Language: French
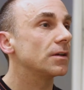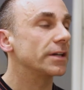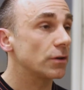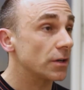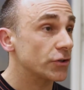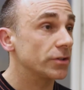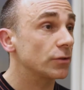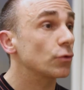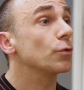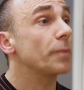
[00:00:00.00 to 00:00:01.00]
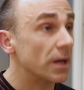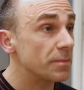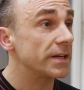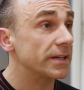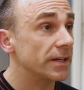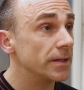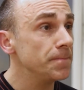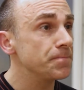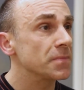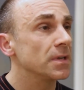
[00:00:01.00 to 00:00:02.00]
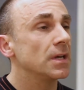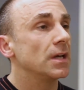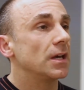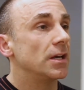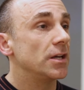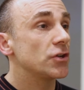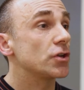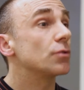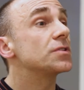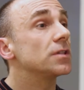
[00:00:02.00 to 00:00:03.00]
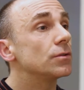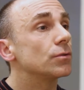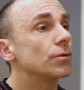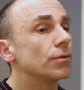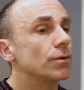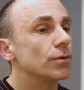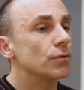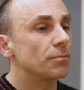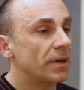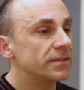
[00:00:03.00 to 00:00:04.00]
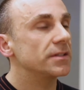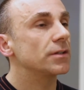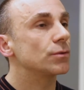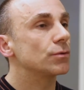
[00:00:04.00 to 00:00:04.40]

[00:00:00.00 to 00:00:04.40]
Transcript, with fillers: à l'école d'architecture de Paris-Malaquais. Et j'ai aussi une, pratique